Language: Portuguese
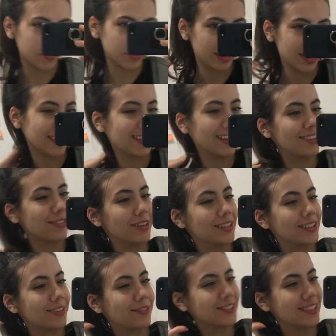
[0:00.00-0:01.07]
vou ter aqui
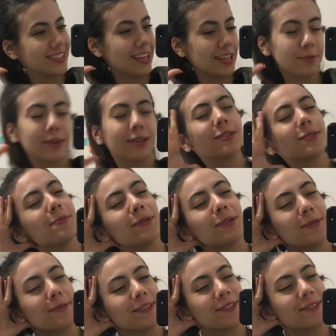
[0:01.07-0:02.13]
atualizar vocês porque eu tô
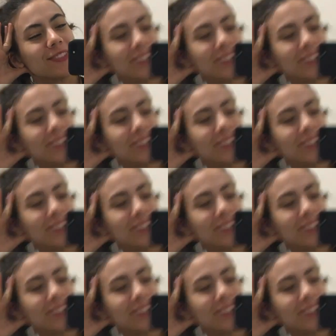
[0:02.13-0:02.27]
muito, muito